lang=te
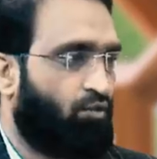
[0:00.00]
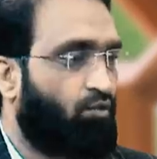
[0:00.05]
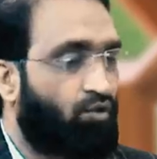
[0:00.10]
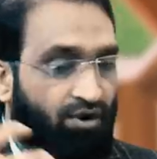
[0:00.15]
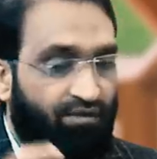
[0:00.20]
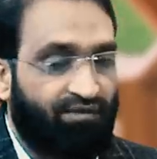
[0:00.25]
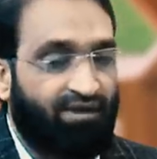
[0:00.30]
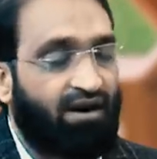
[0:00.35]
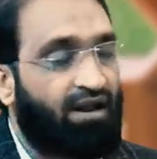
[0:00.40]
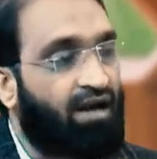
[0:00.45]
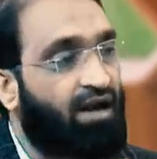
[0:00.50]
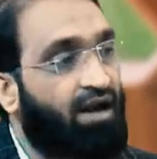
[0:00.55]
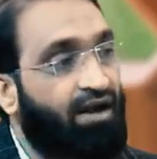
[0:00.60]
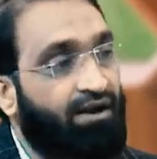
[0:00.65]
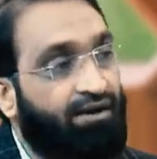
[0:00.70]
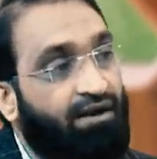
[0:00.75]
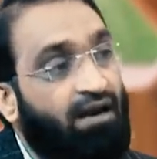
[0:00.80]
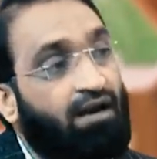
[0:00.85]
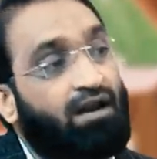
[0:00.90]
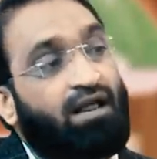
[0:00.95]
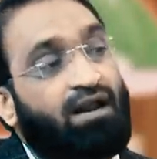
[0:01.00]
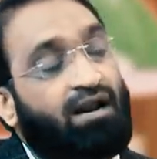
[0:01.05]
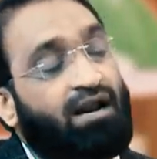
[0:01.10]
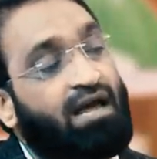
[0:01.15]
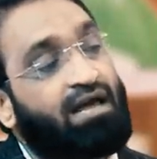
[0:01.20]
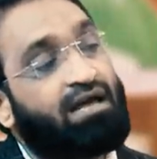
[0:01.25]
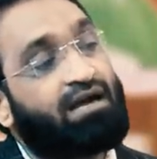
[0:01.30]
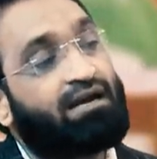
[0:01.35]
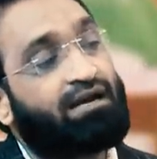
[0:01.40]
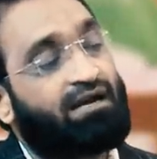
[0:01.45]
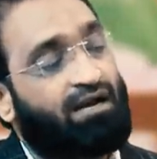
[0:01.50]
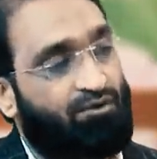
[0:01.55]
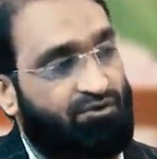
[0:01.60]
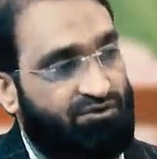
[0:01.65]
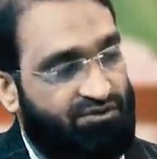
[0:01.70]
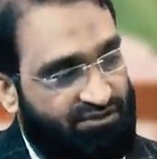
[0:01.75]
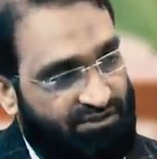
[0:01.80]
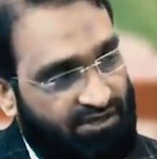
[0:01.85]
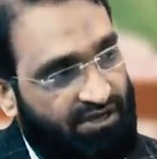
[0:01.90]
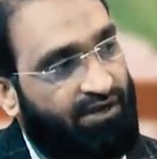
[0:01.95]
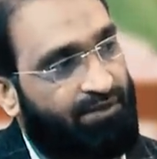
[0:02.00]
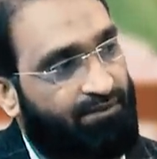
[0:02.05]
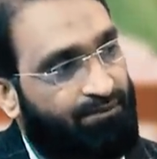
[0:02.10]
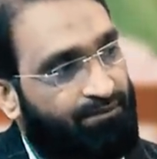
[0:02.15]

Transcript: ఒకవేళ నల్లరాయి కనుక వస్తే